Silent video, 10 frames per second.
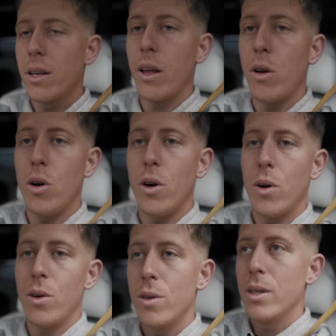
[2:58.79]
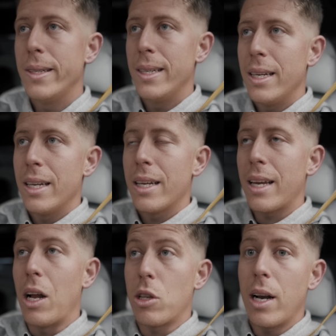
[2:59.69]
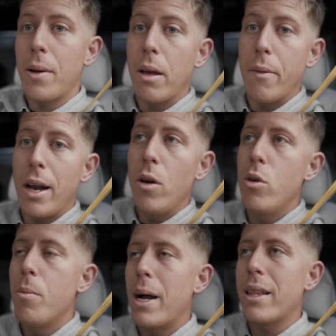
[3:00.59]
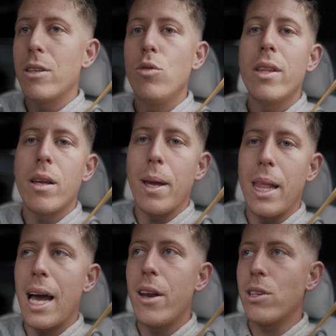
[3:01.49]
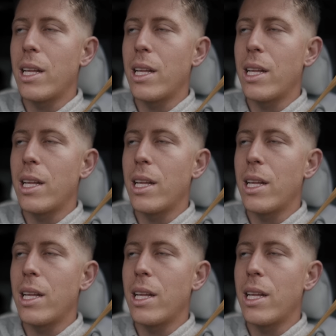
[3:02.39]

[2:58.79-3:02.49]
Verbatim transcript: Que no que la otra nave que voy a ver el lunes martes es un intermediario,